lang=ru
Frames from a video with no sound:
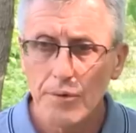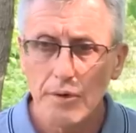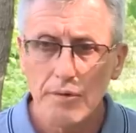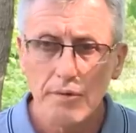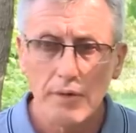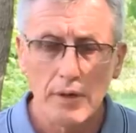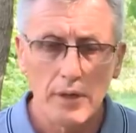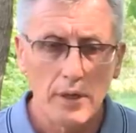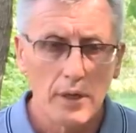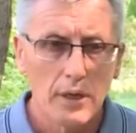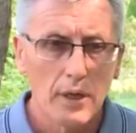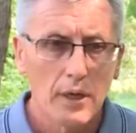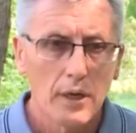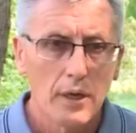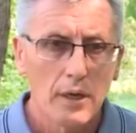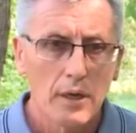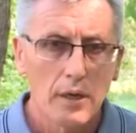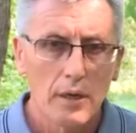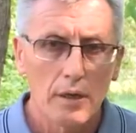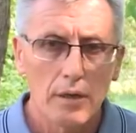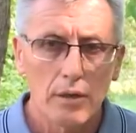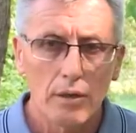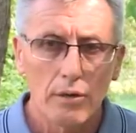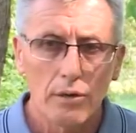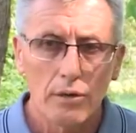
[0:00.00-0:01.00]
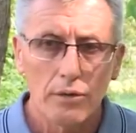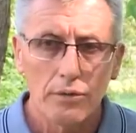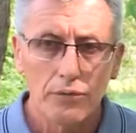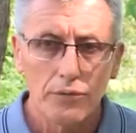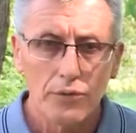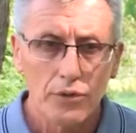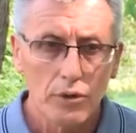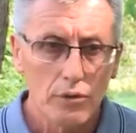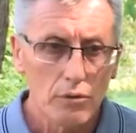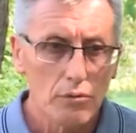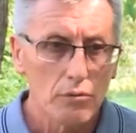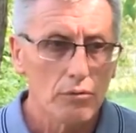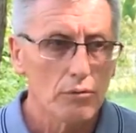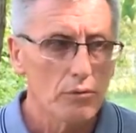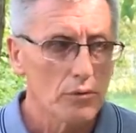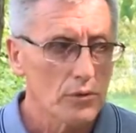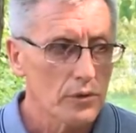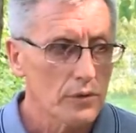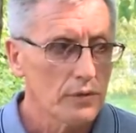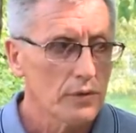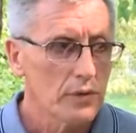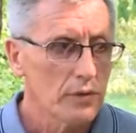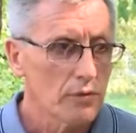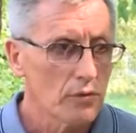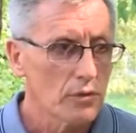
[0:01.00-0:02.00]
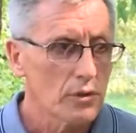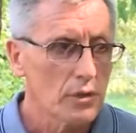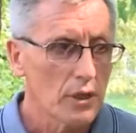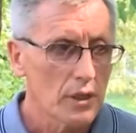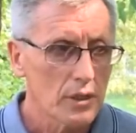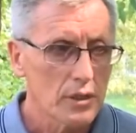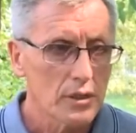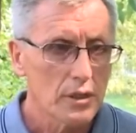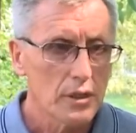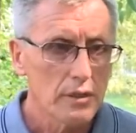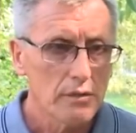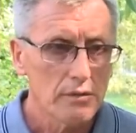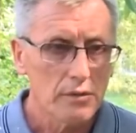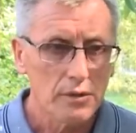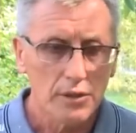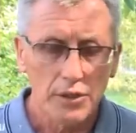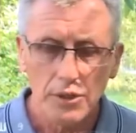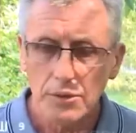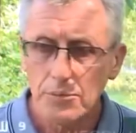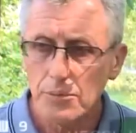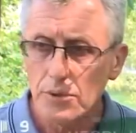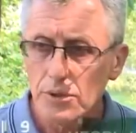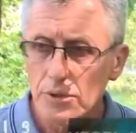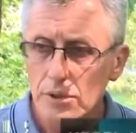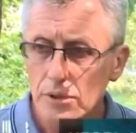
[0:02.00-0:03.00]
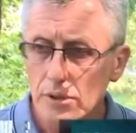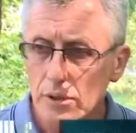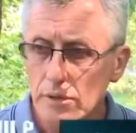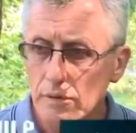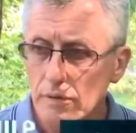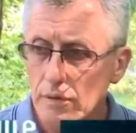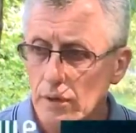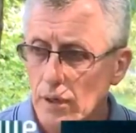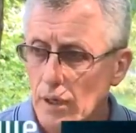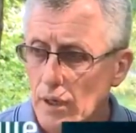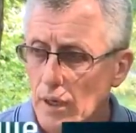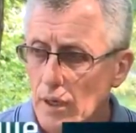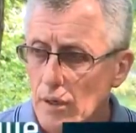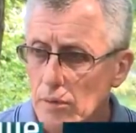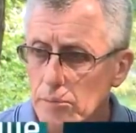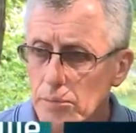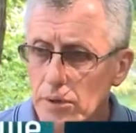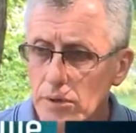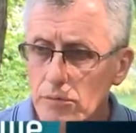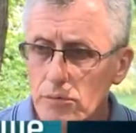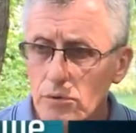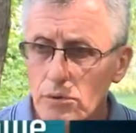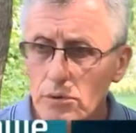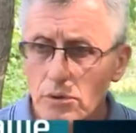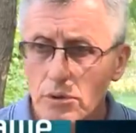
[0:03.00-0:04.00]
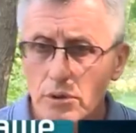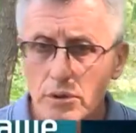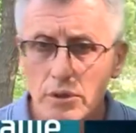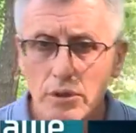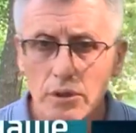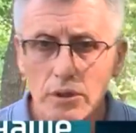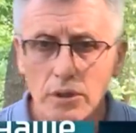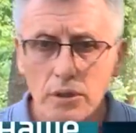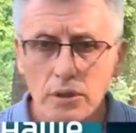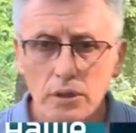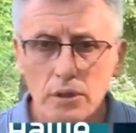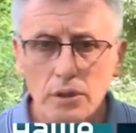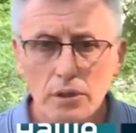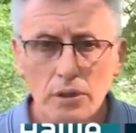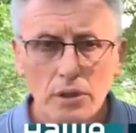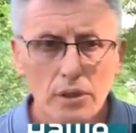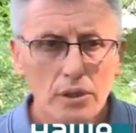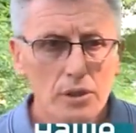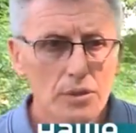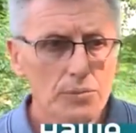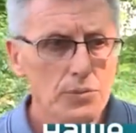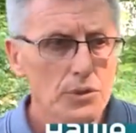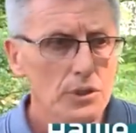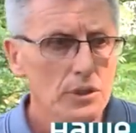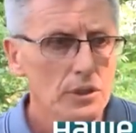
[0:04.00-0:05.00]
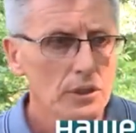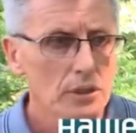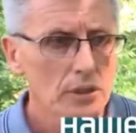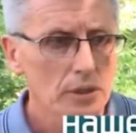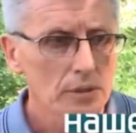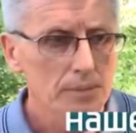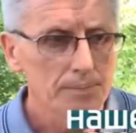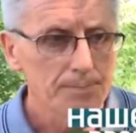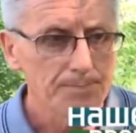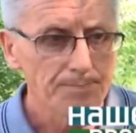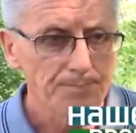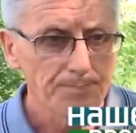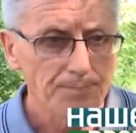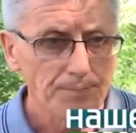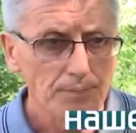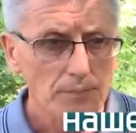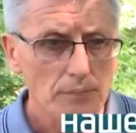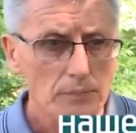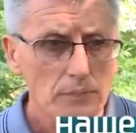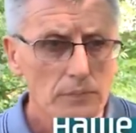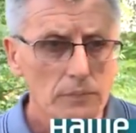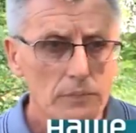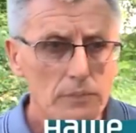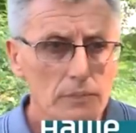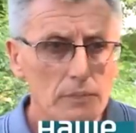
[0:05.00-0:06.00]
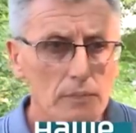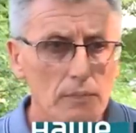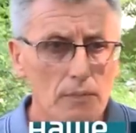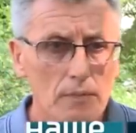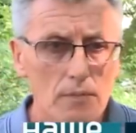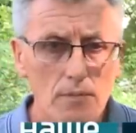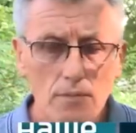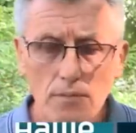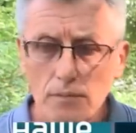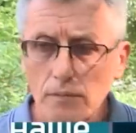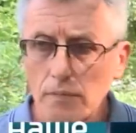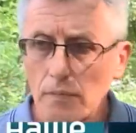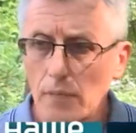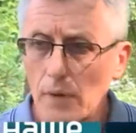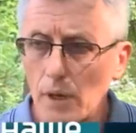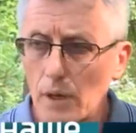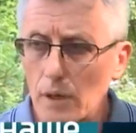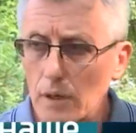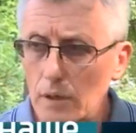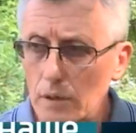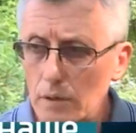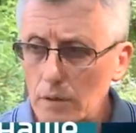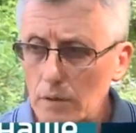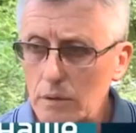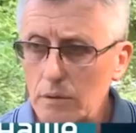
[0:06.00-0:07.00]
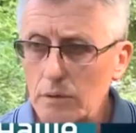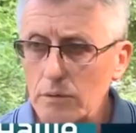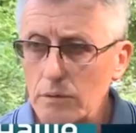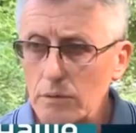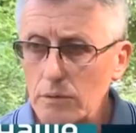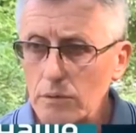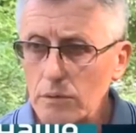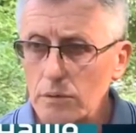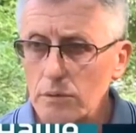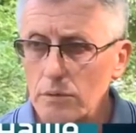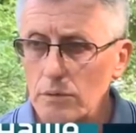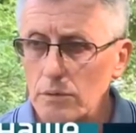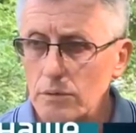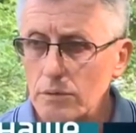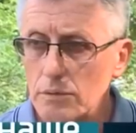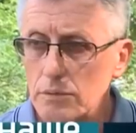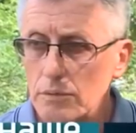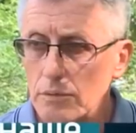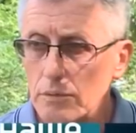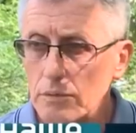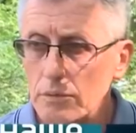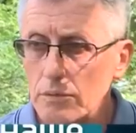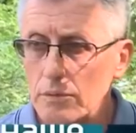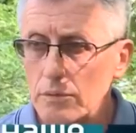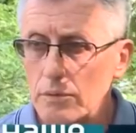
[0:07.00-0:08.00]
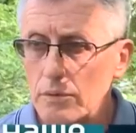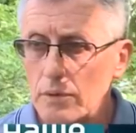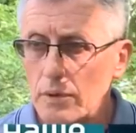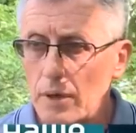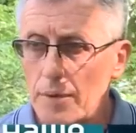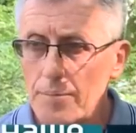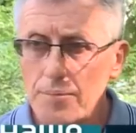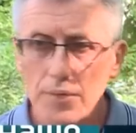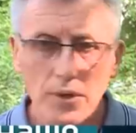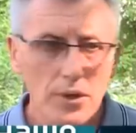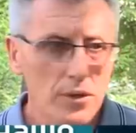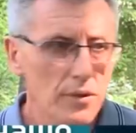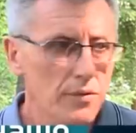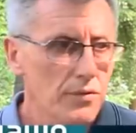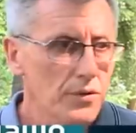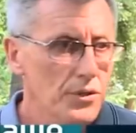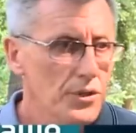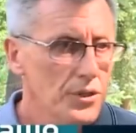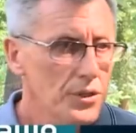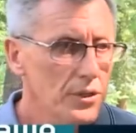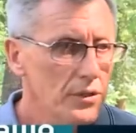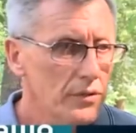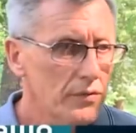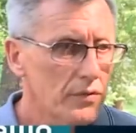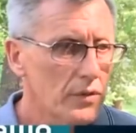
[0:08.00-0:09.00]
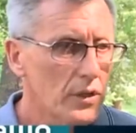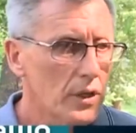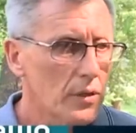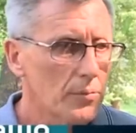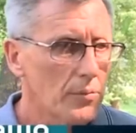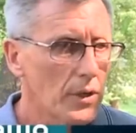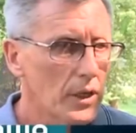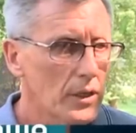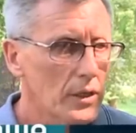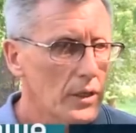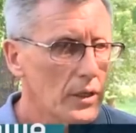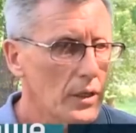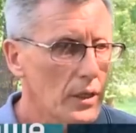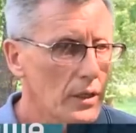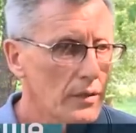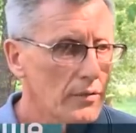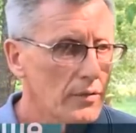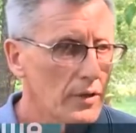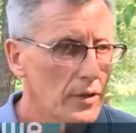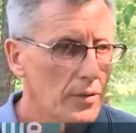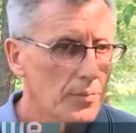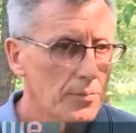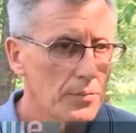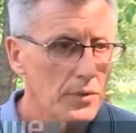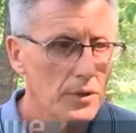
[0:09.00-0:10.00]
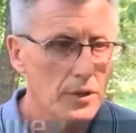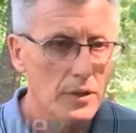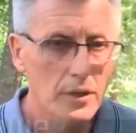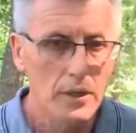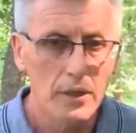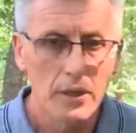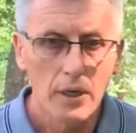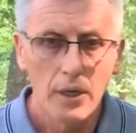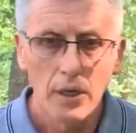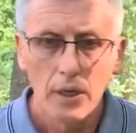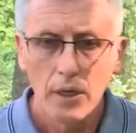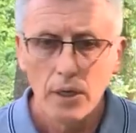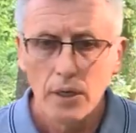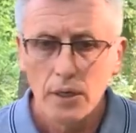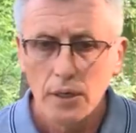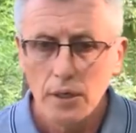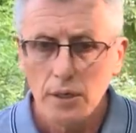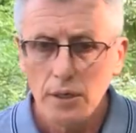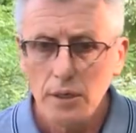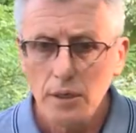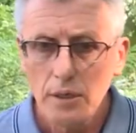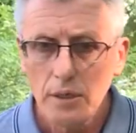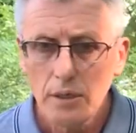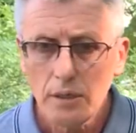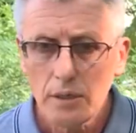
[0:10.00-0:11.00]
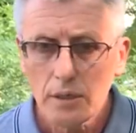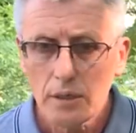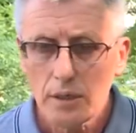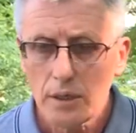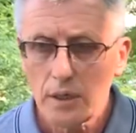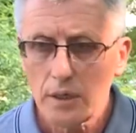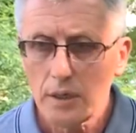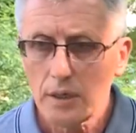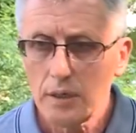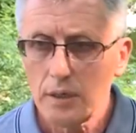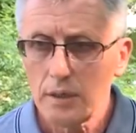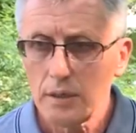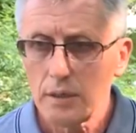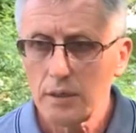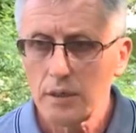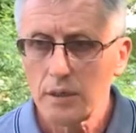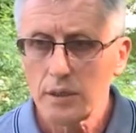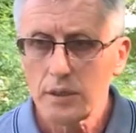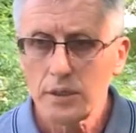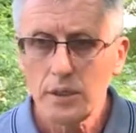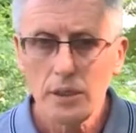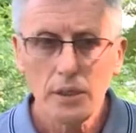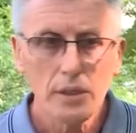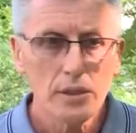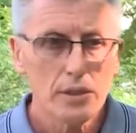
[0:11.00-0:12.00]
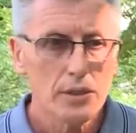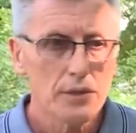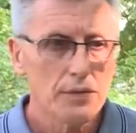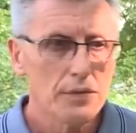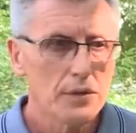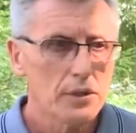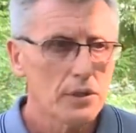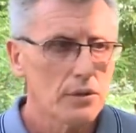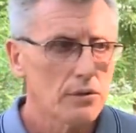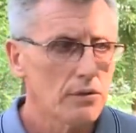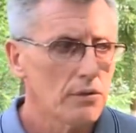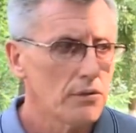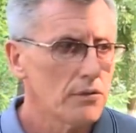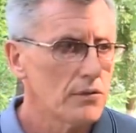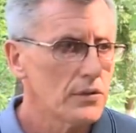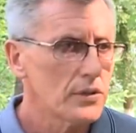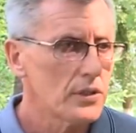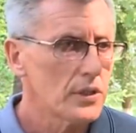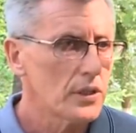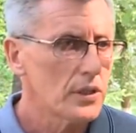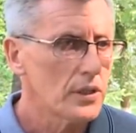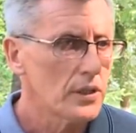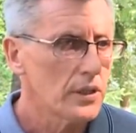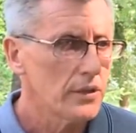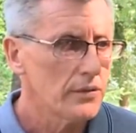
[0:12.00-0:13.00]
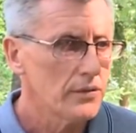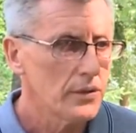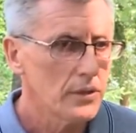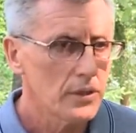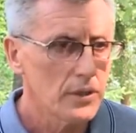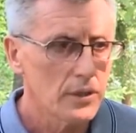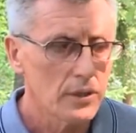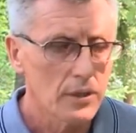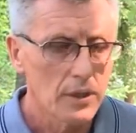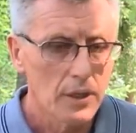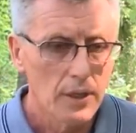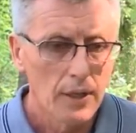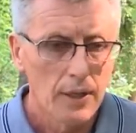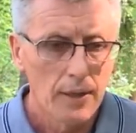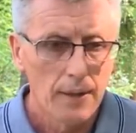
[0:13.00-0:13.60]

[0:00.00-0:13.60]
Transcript: Пиво э, в силу своего состава химического приводит э, к изменениям э, обмена веществ, гормонального обмена и как э, следствие этого возникновения